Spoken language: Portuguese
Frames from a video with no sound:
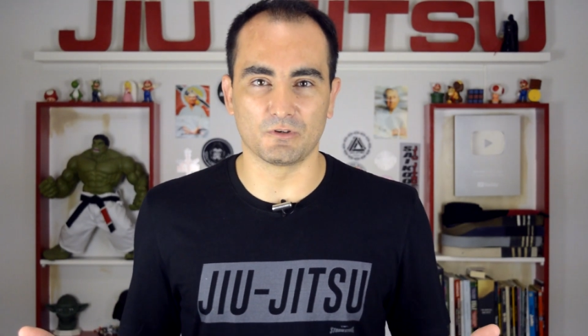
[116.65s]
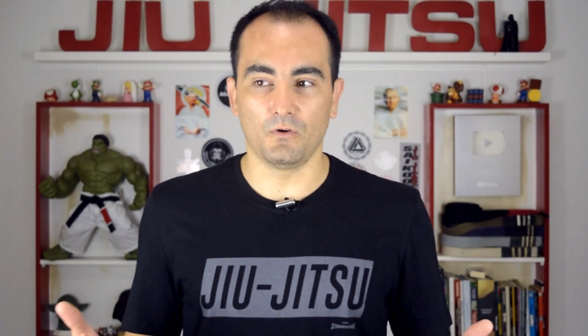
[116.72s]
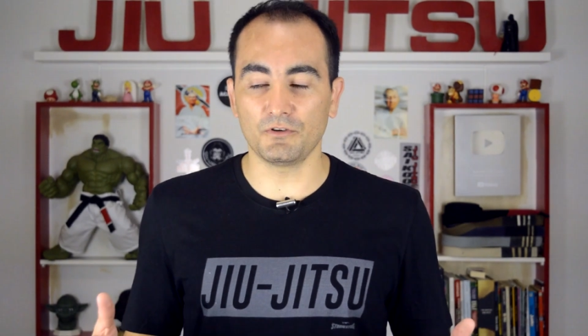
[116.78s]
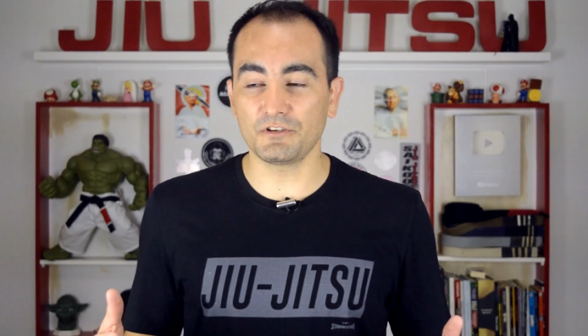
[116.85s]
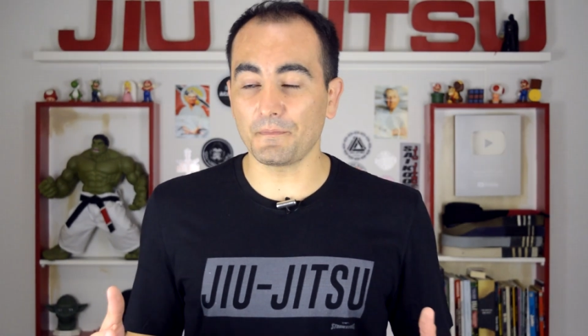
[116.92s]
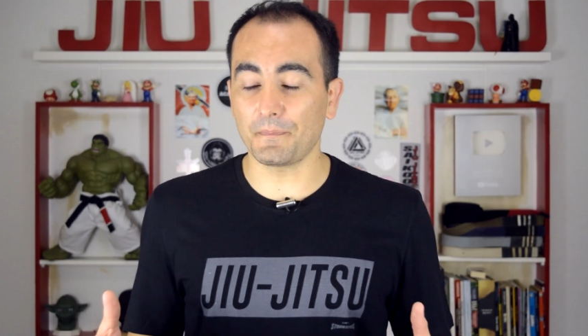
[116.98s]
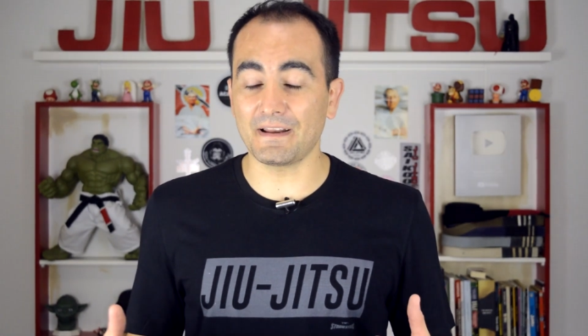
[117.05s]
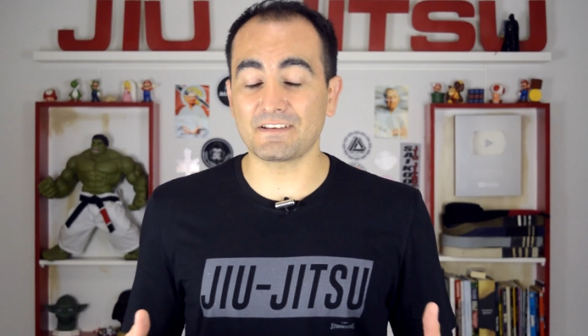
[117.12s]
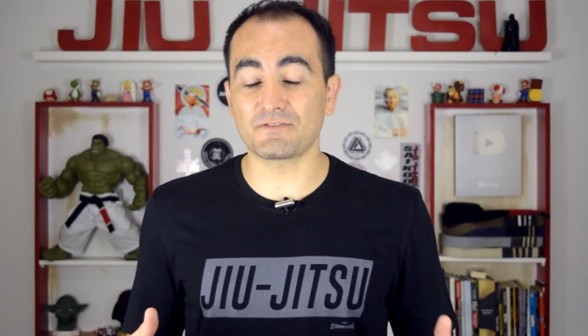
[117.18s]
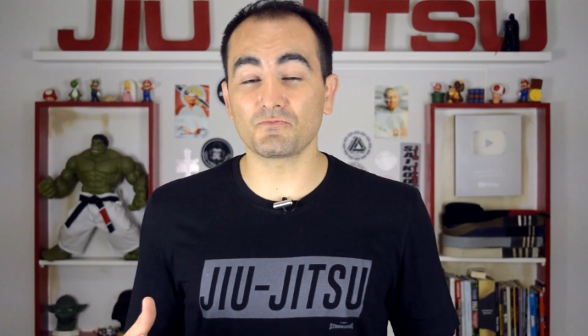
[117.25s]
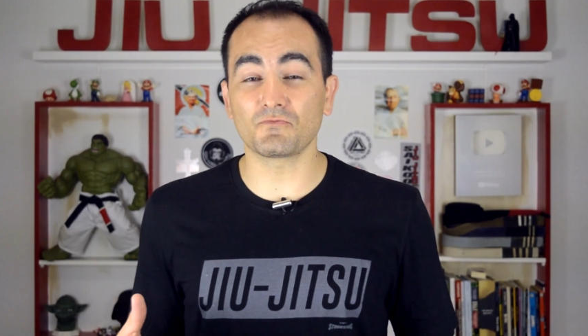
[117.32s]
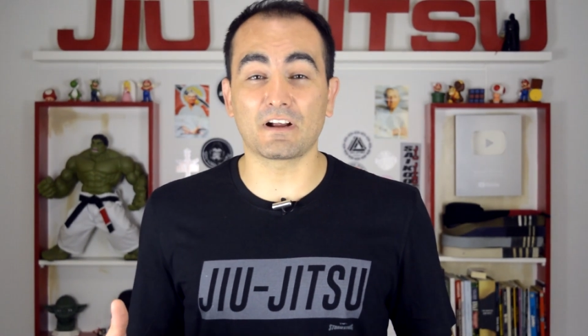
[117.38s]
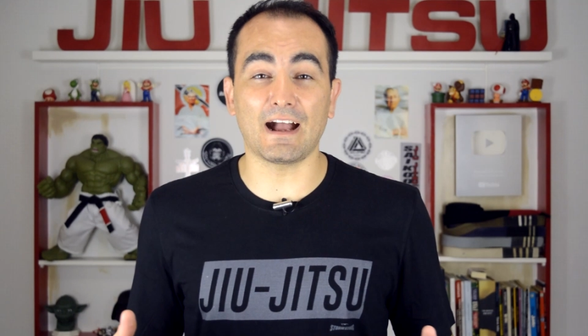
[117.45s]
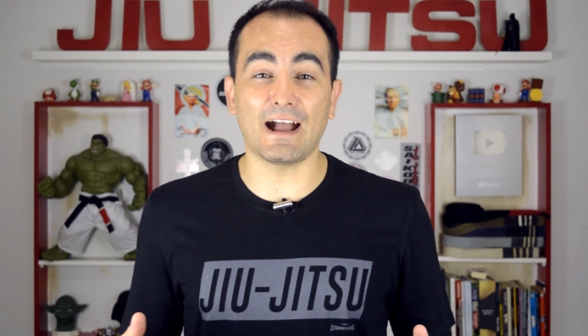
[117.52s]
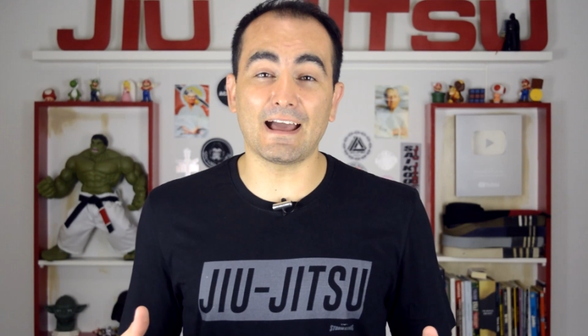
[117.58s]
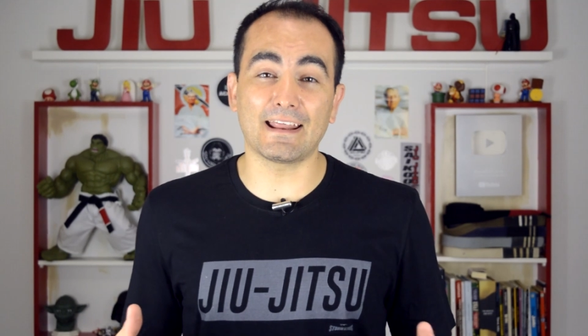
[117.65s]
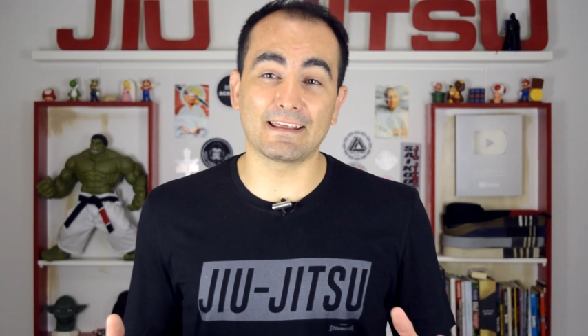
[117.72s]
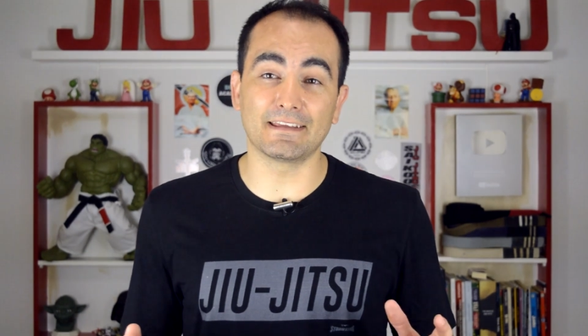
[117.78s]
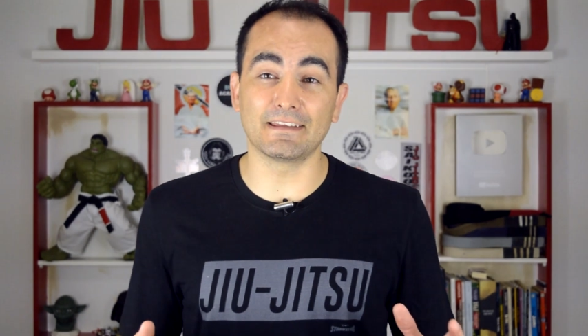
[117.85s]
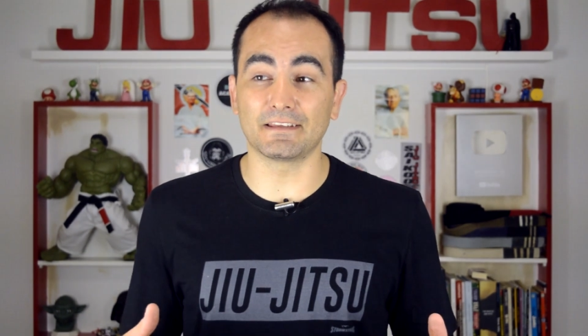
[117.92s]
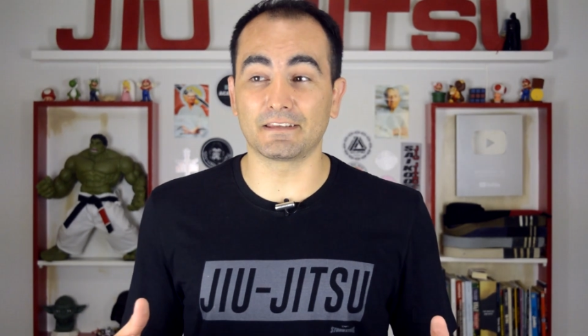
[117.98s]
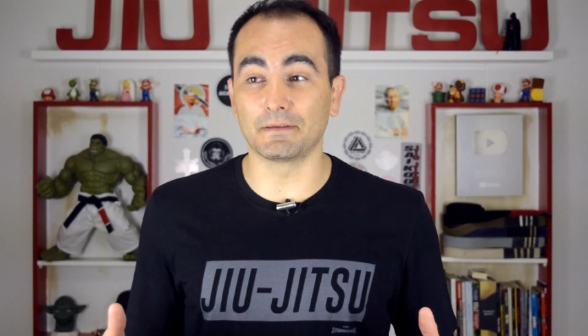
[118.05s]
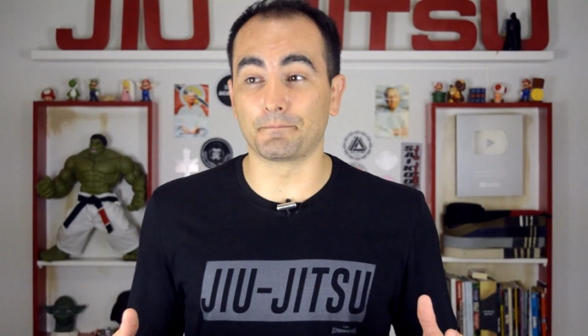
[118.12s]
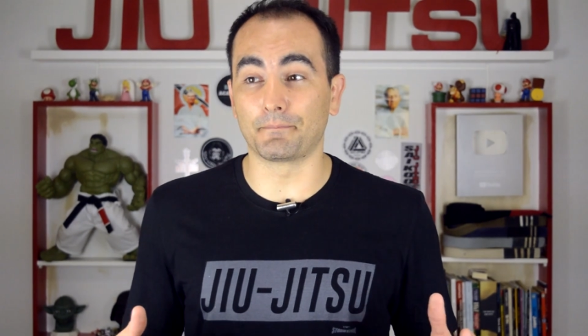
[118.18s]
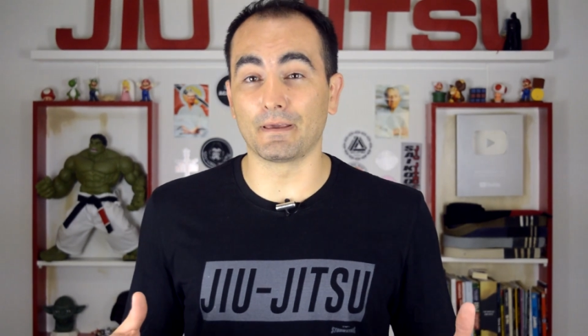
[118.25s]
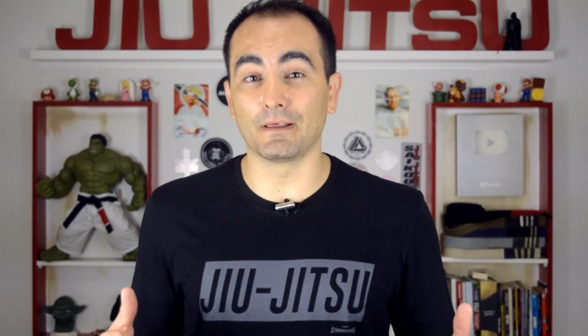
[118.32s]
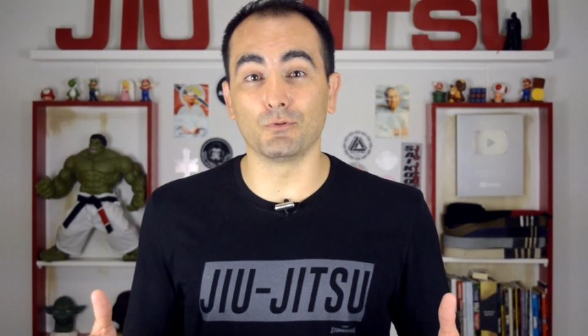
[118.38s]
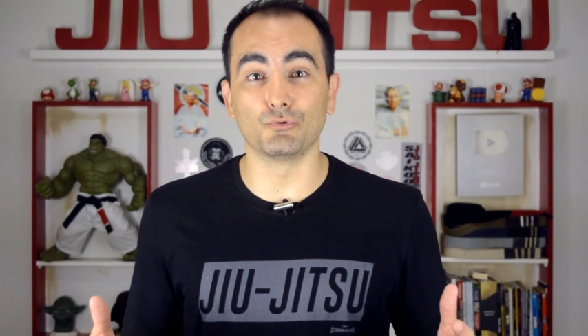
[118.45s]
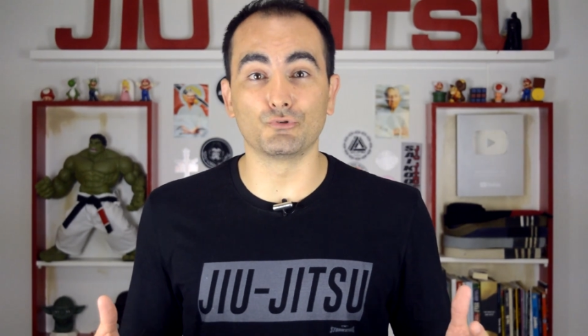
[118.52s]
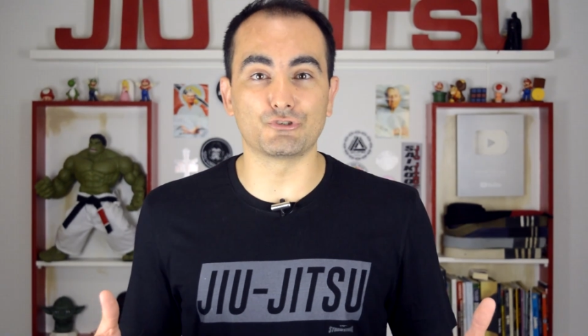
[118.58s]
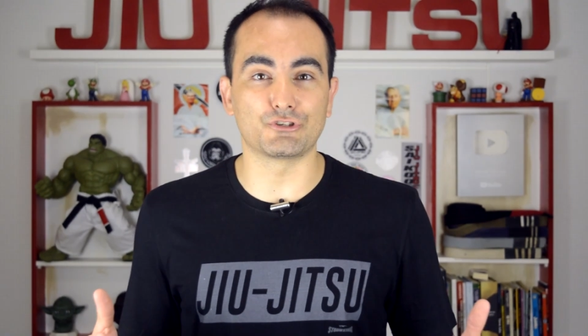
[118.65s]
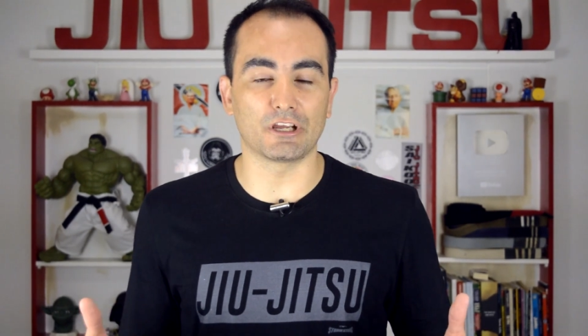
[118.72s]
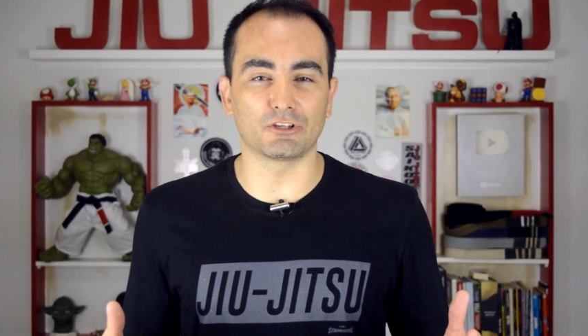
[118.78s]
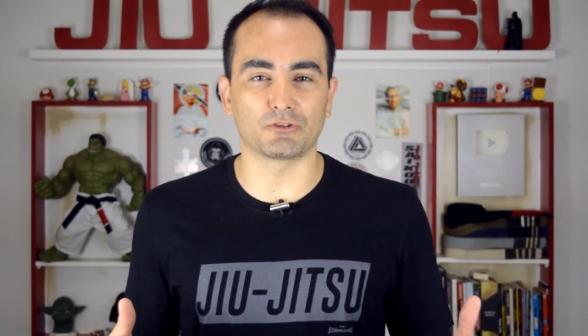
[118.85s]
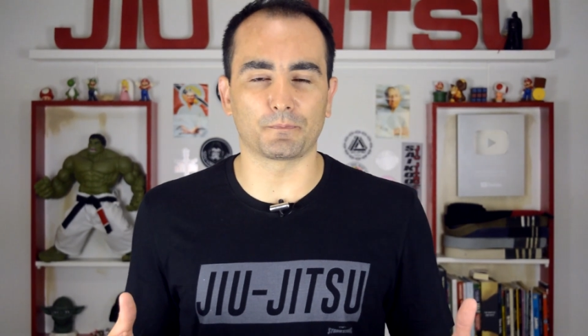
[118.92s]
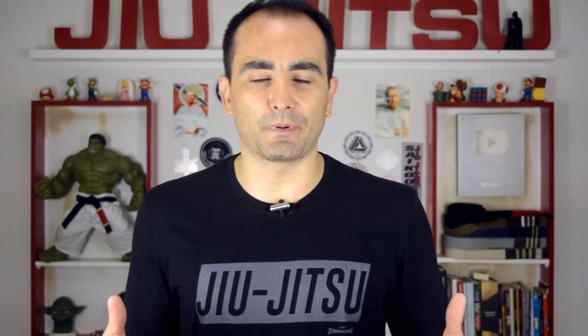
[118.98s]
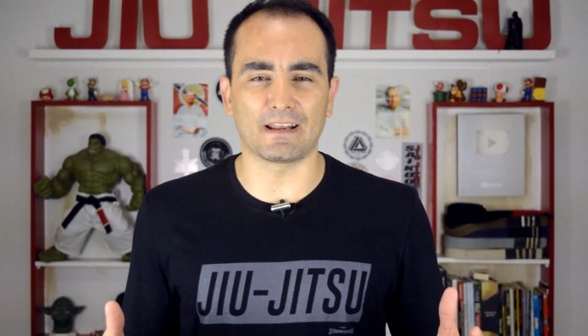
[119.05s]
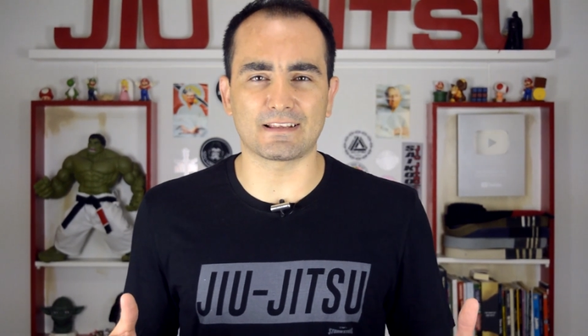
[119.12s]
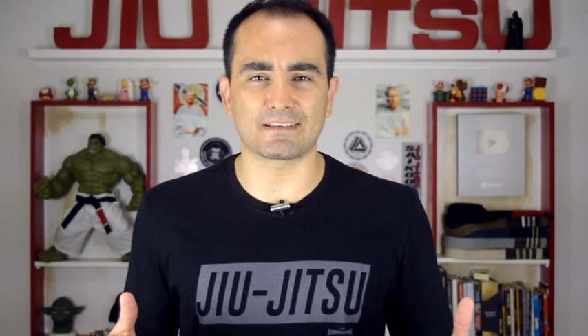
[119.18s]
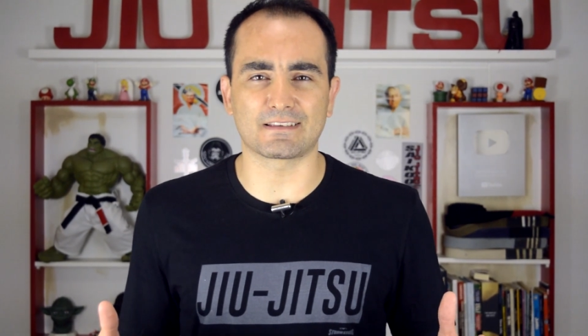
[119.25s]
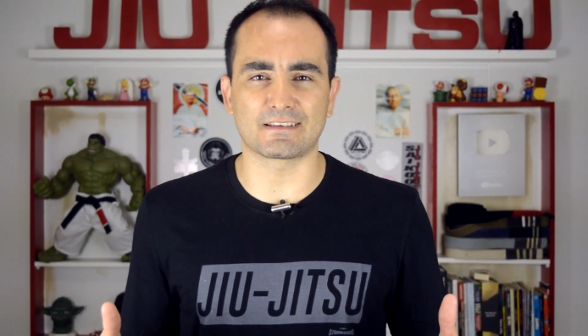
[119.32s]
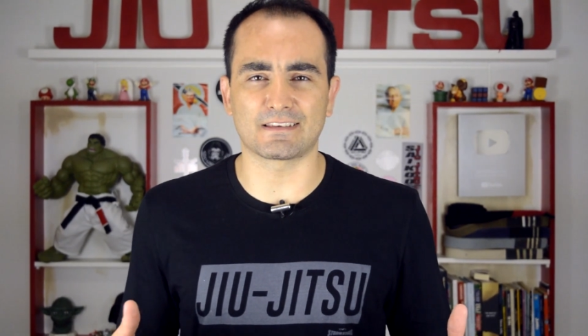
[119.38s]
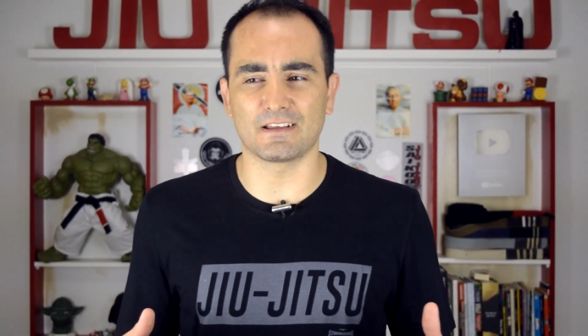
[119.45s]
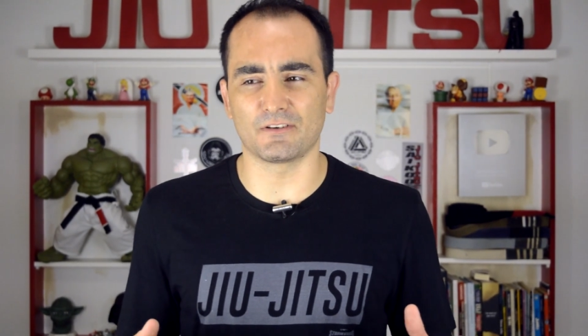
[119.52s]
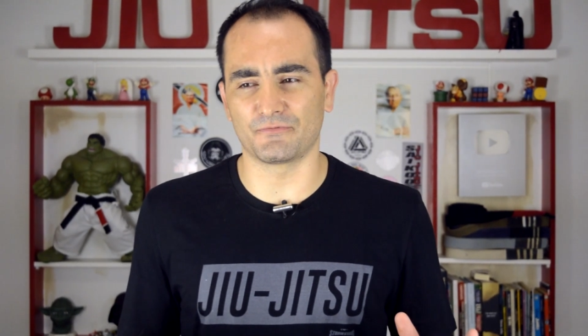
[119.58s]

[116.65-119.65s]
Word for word: onde aparece um cara aí que pelo jeito parece ser,